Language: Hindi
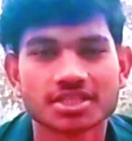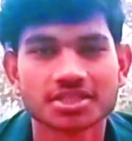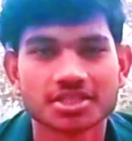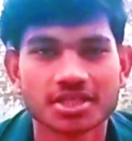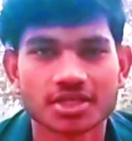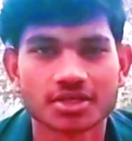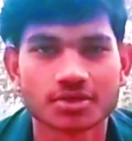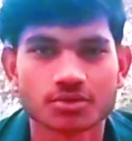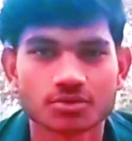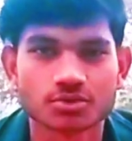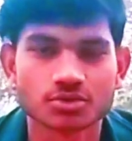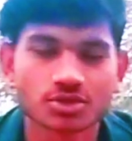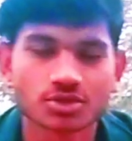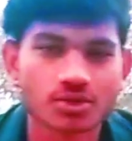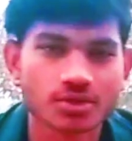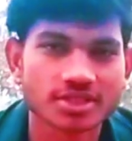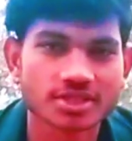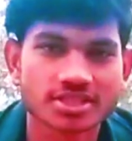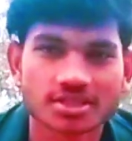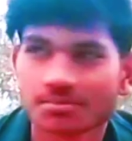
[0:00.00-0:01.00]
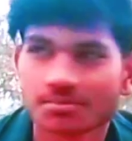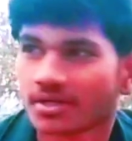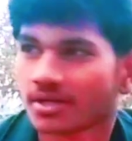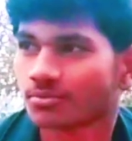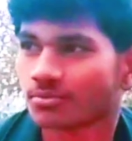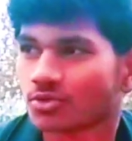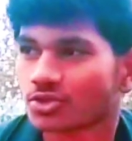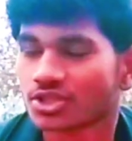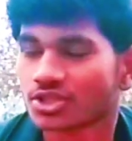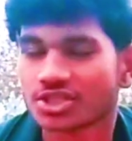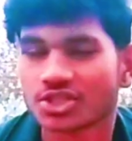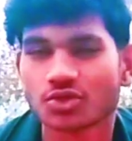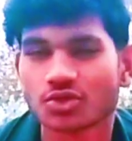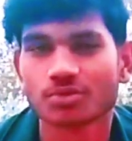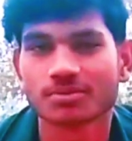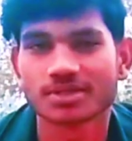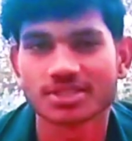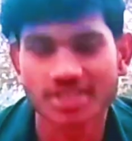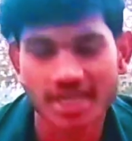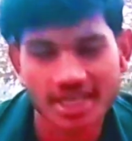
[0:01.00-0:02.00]
देखी है उस लोकेशन पर हम कुछ ही
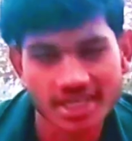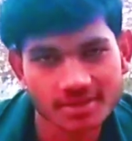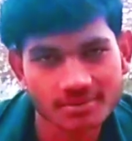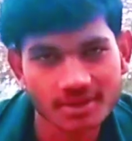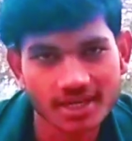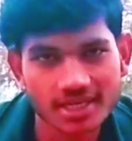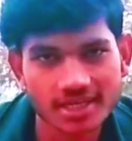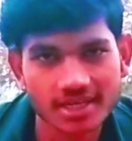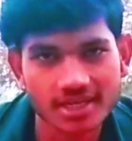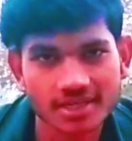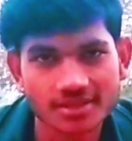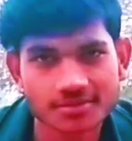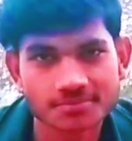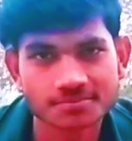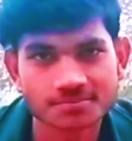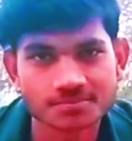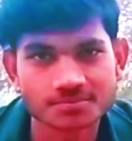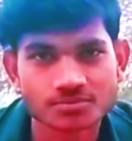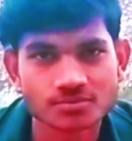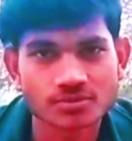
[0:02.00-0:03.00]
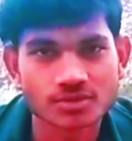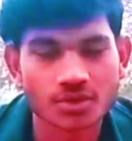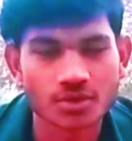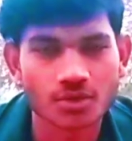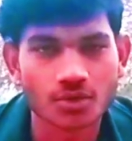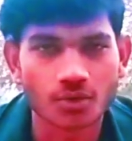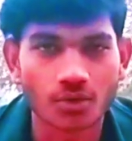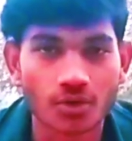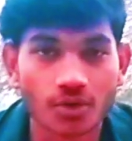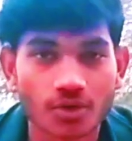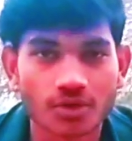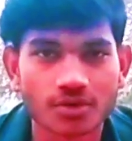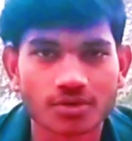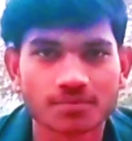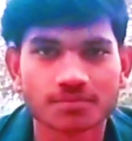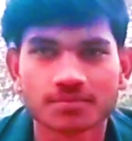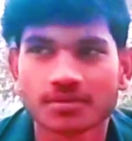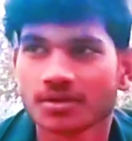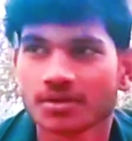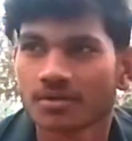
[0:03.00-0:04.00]
दिनों में जाने वाले हैं और
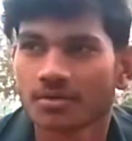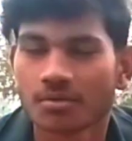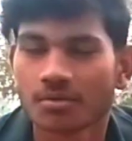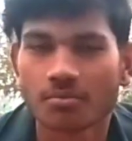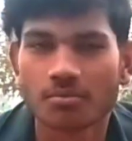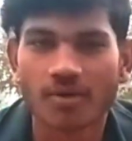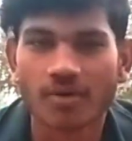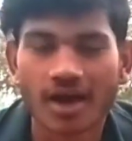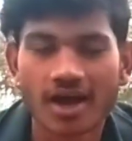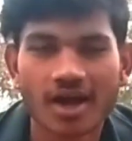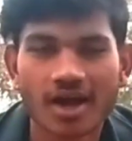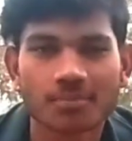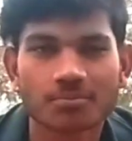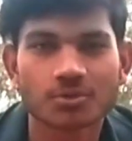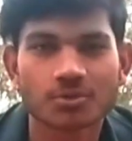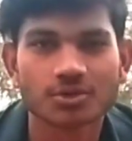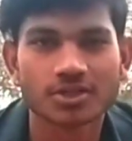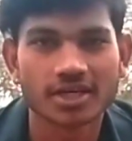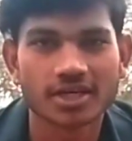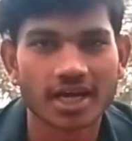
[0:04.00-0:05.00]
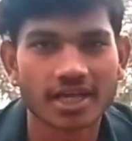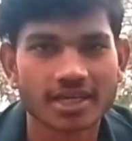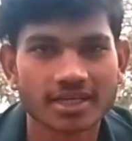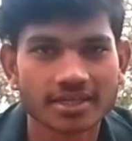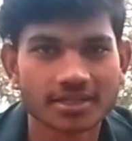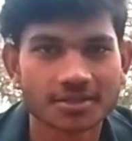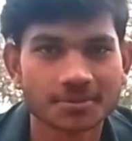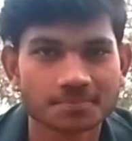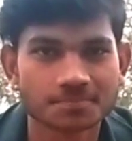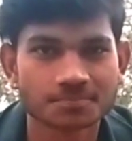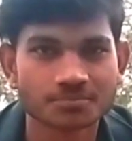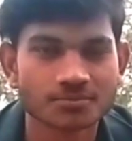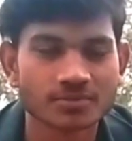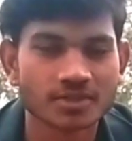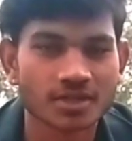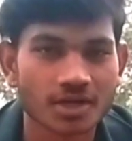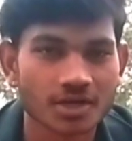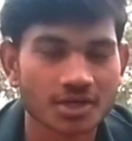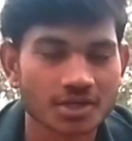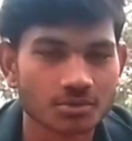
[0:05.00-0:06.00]
वहाँ आपको दिखाएंगे
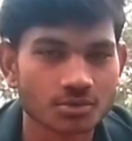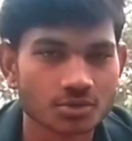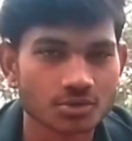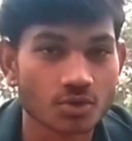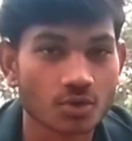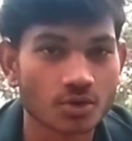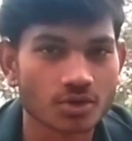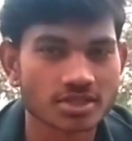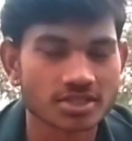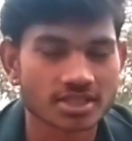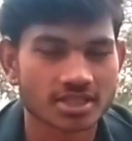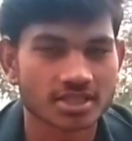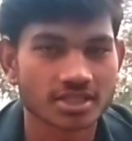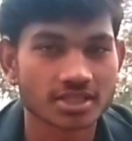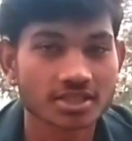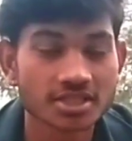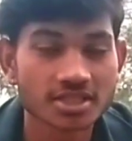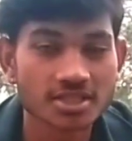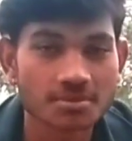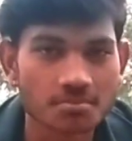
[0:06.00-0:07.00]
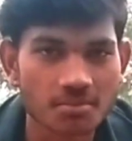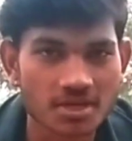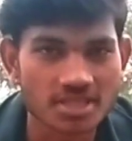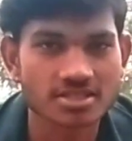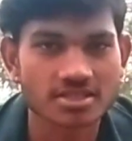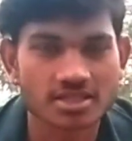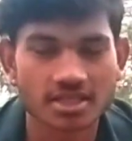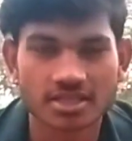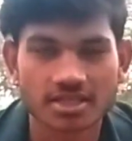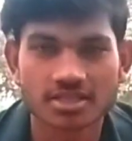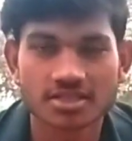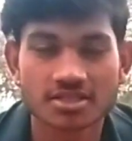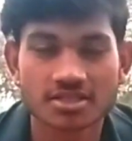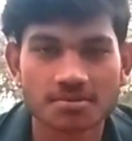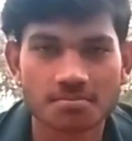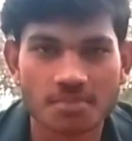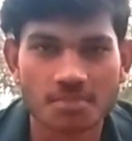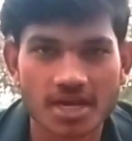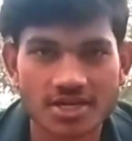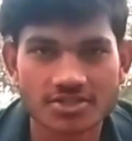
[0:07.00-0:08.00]
कि वो लोकेशन कितनी मस्त है
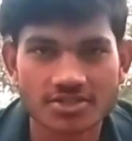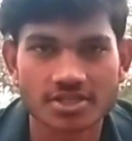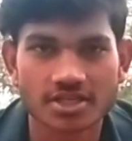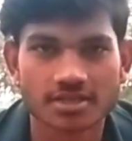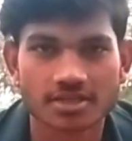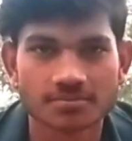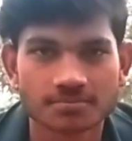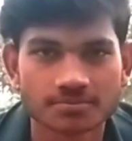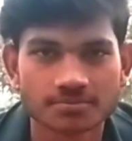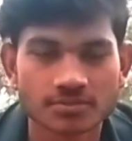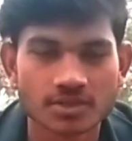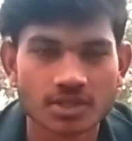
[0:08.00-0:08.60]
कितनी बेस्ट है